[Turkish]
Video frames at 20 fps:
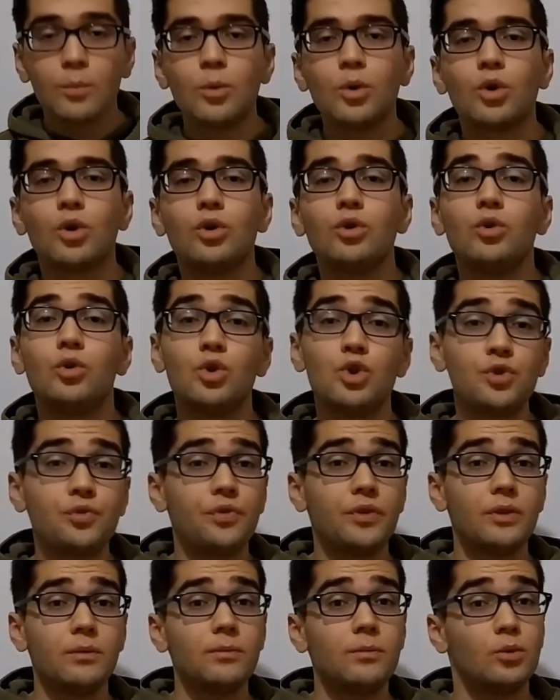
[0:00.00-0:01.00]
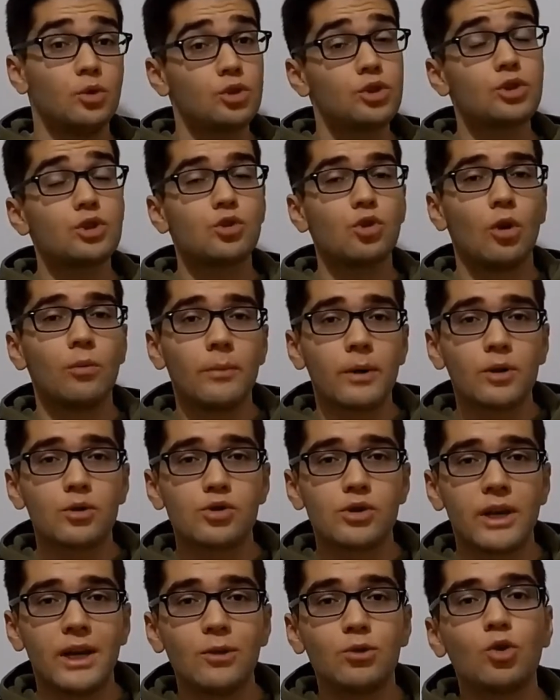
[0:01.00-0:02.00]
bugün 3 film, 3 dizi olmak
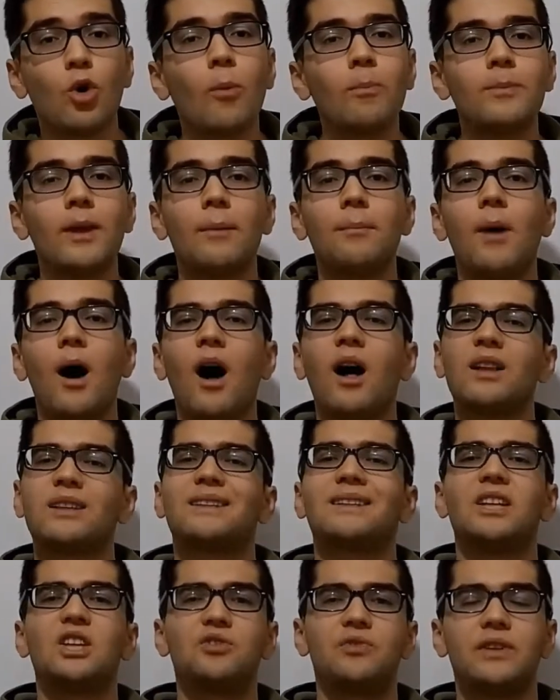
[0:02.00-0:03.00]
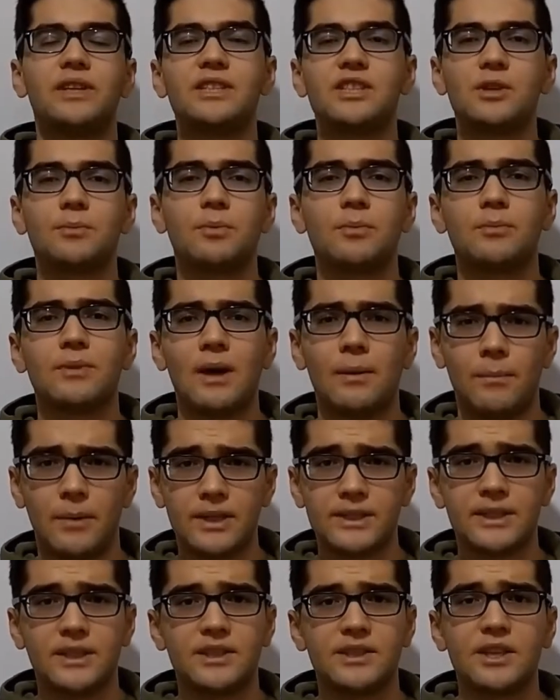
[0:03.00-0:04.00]
üzere toplam 6 Netflix yapımından
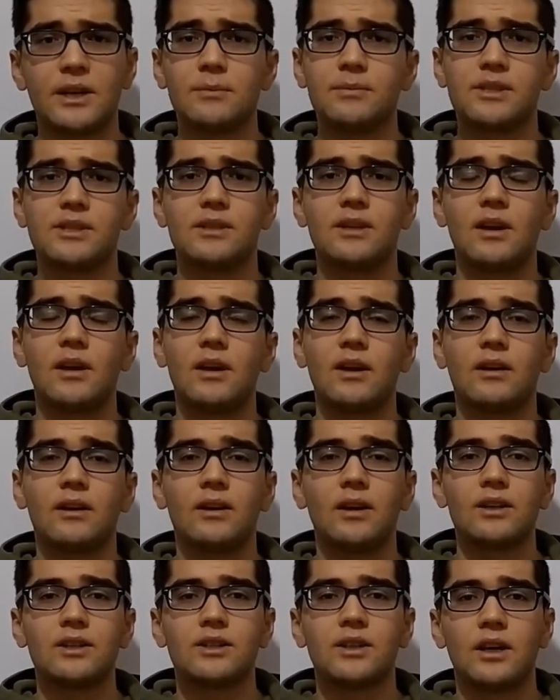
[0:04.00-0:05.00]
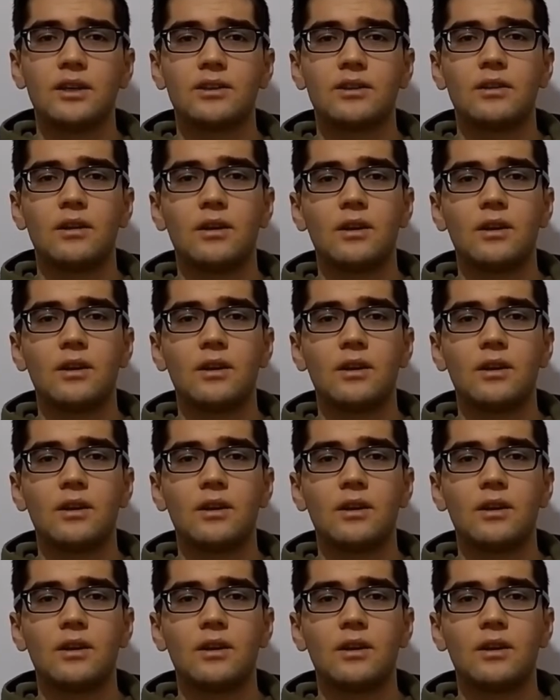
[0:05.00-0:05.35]
bahsedeceğim sizlere arkadaşlar.